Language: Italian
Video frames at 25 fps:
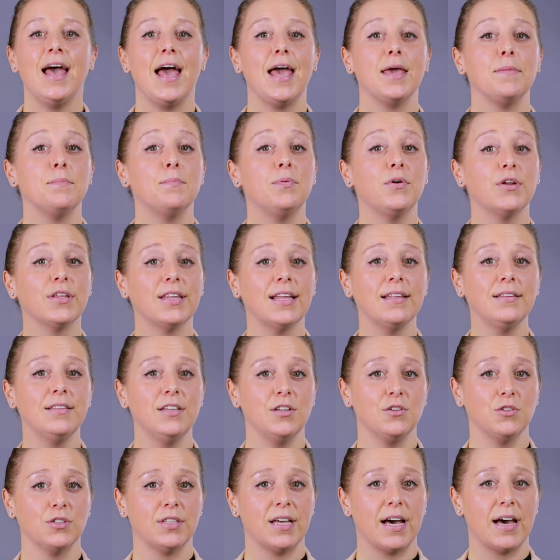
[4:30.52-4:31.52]
È importante
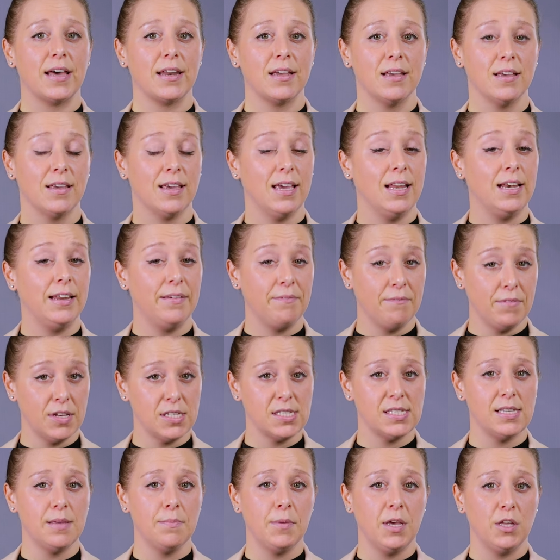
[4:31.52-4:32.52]
notare che
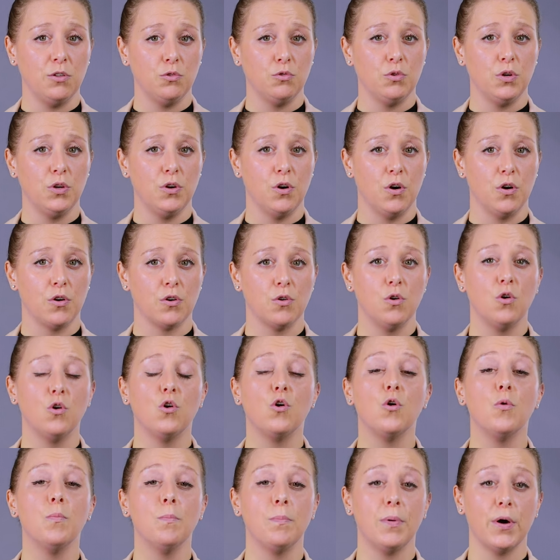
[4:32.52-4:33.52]
l'investimento in oro
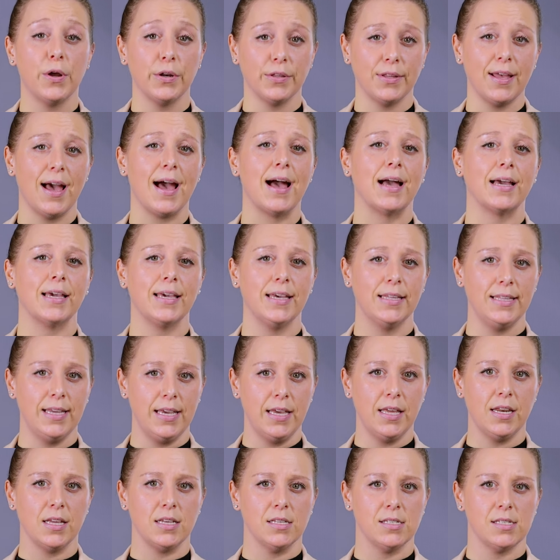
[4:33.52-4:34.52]
comporta anche
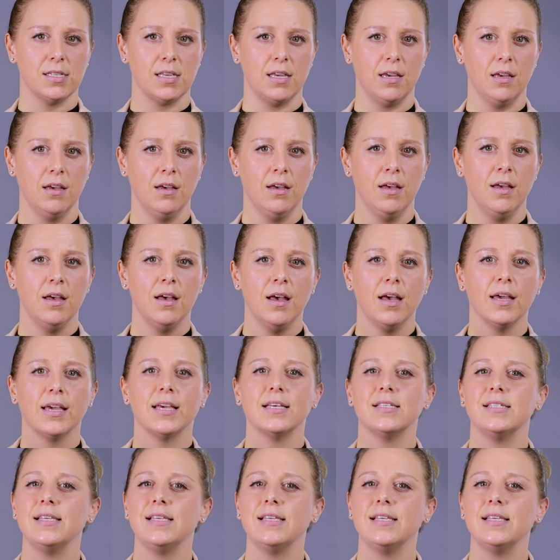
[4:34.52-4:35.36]
dei rischi, che